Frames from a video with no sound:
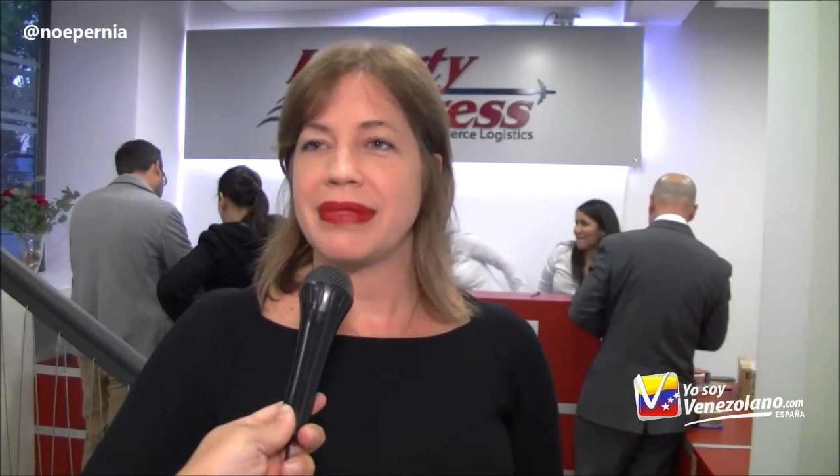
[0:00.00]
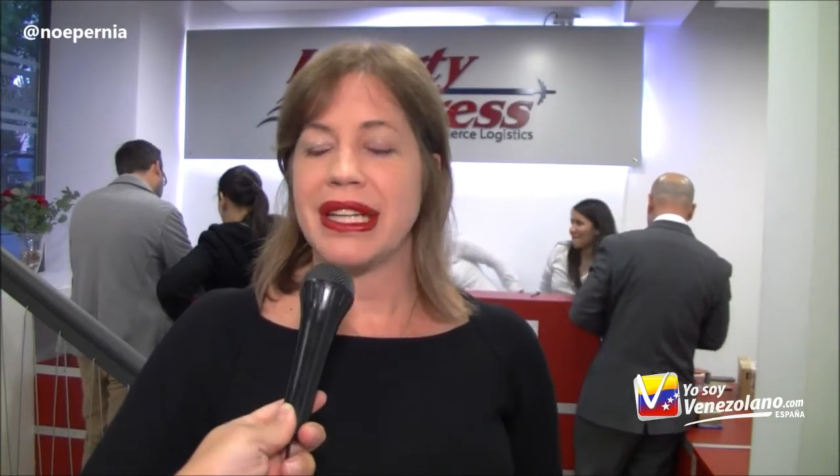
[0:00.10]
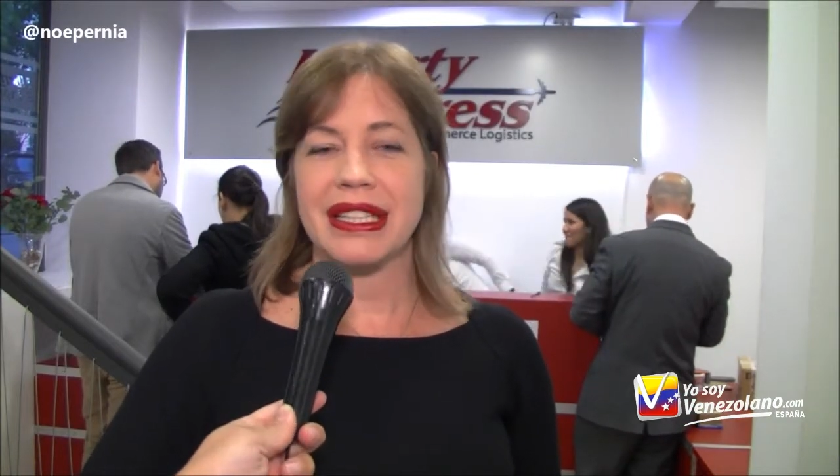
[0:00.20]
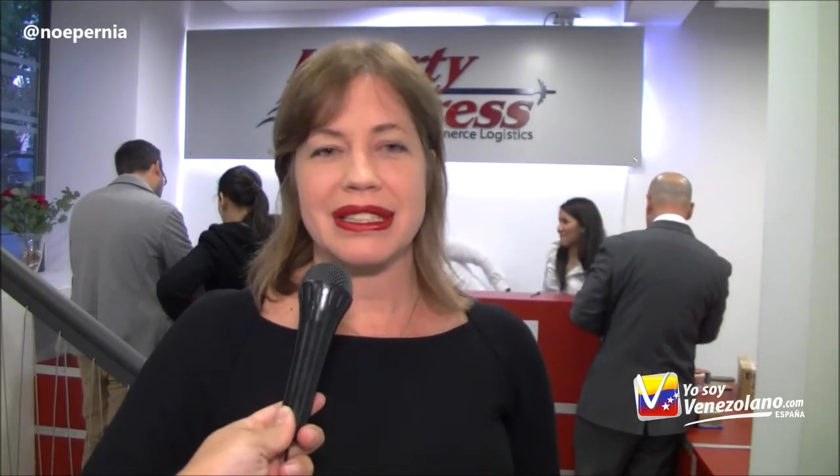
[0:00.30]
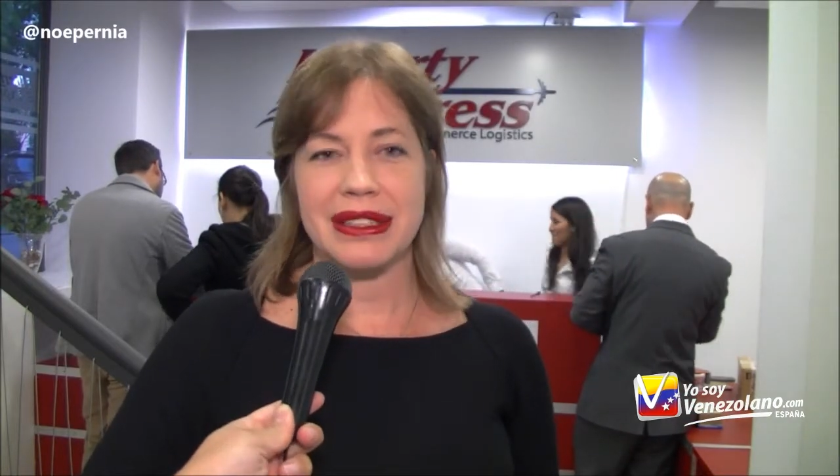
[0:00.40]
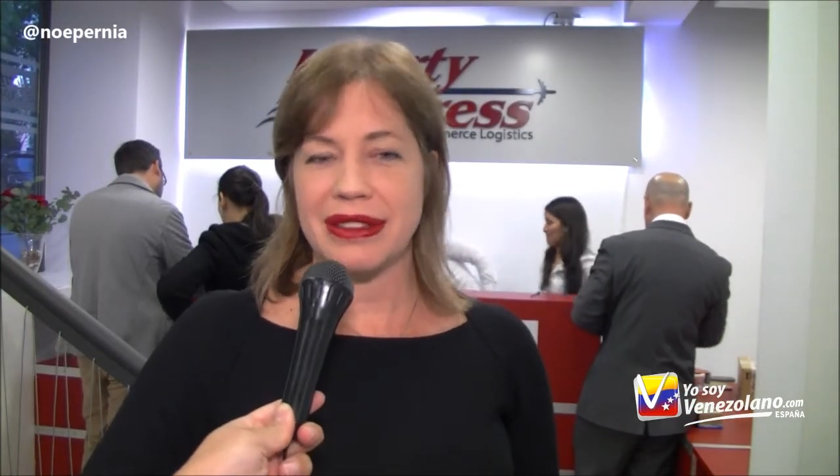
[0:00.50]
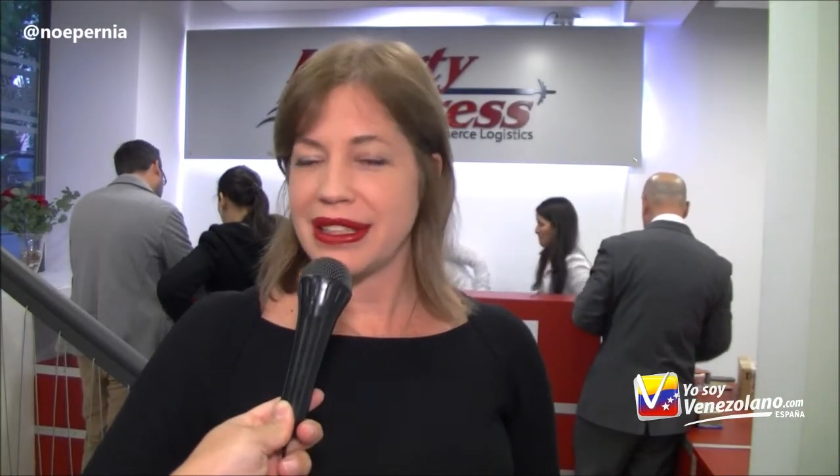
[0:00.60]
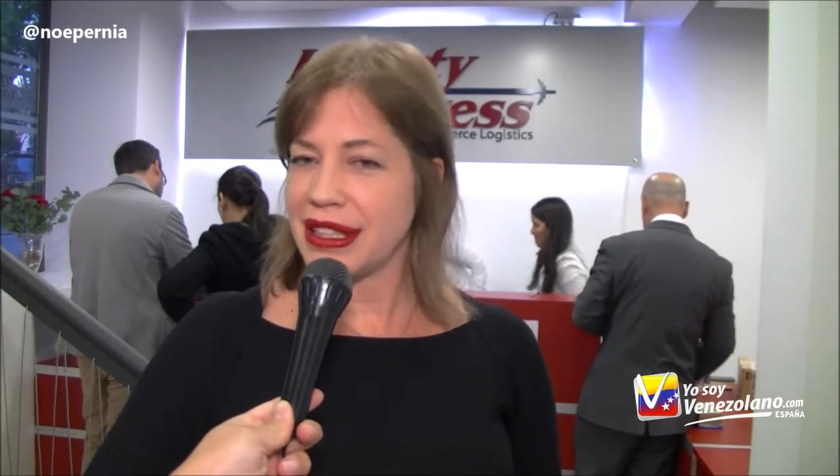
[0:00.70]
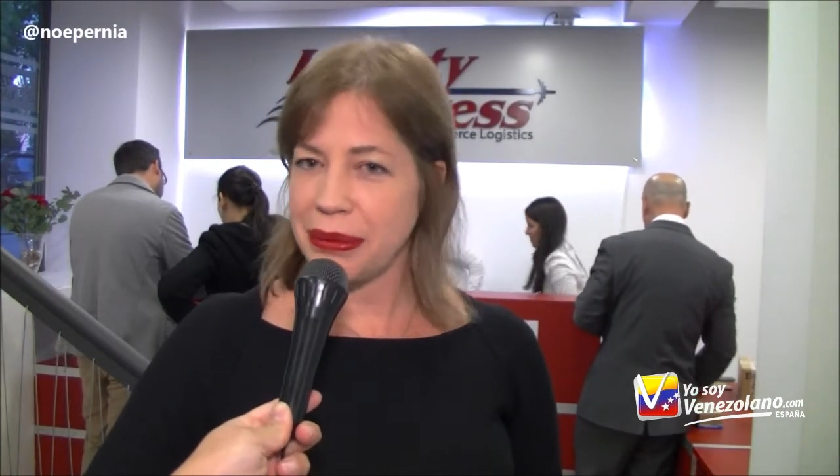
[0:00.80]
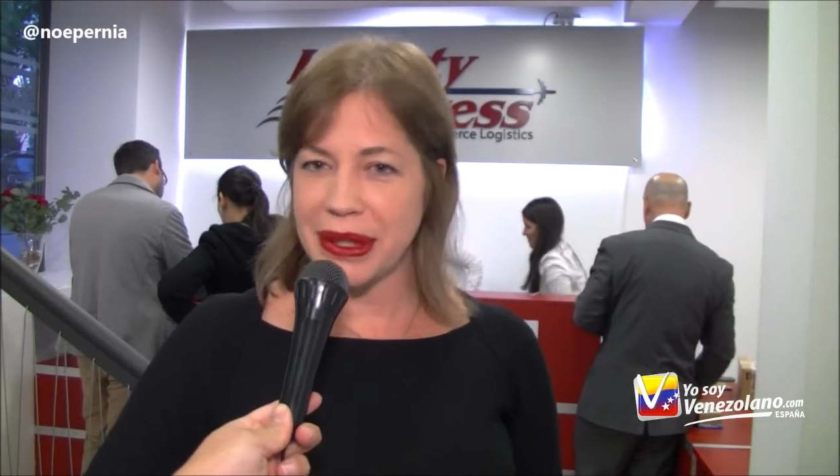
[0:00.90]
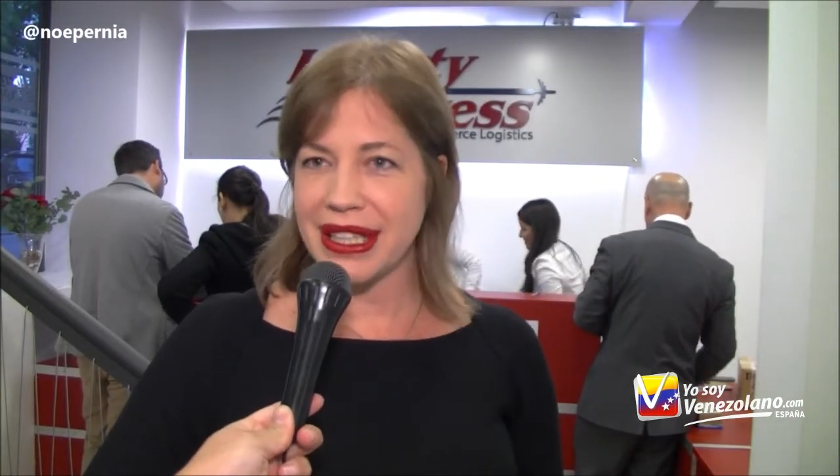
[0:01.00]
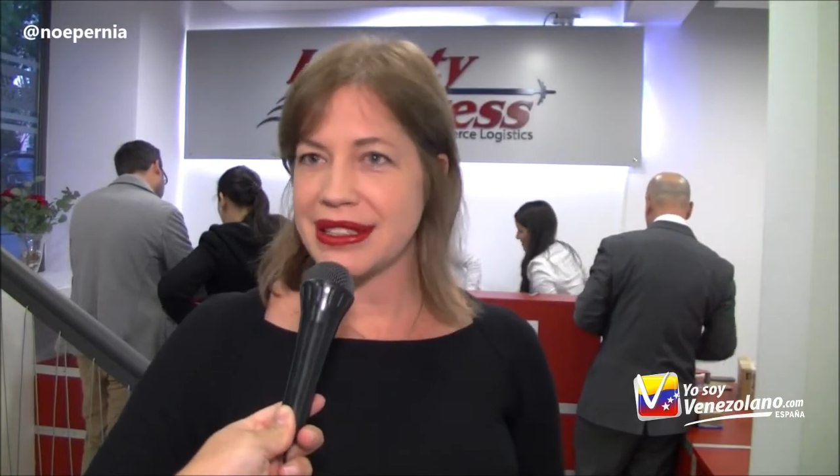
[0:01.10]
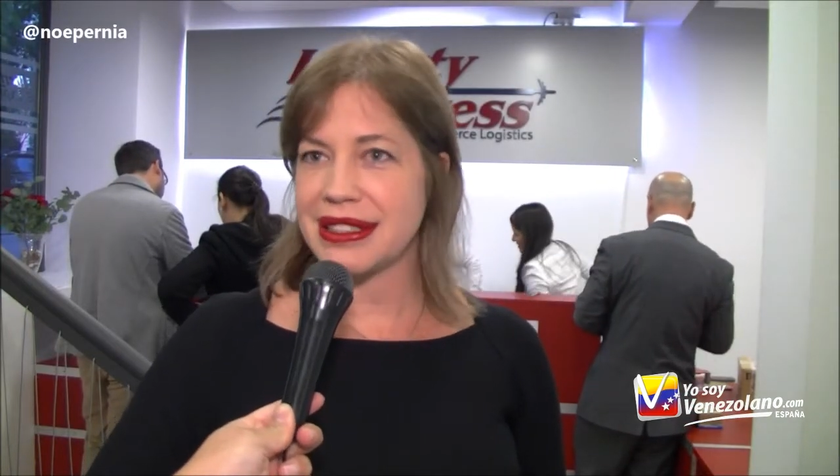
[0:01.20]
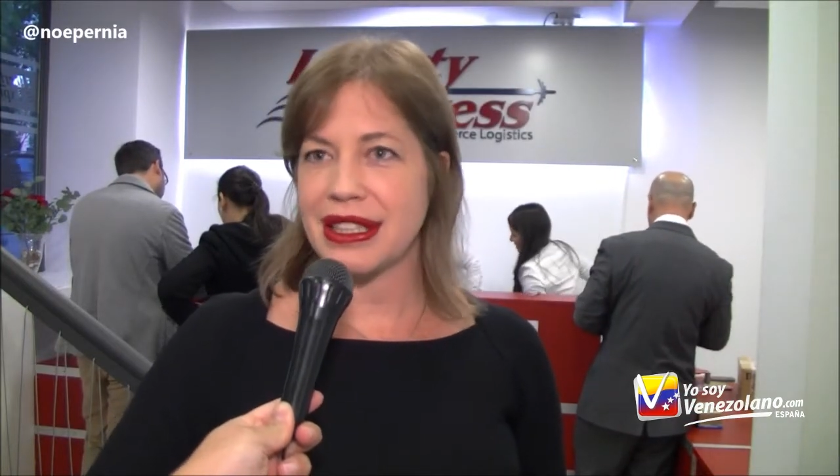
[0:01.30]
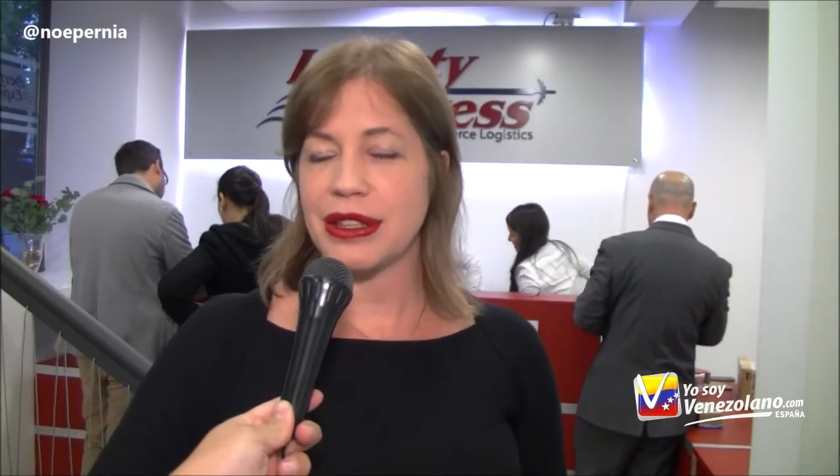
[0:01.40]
me reciben la mercancía,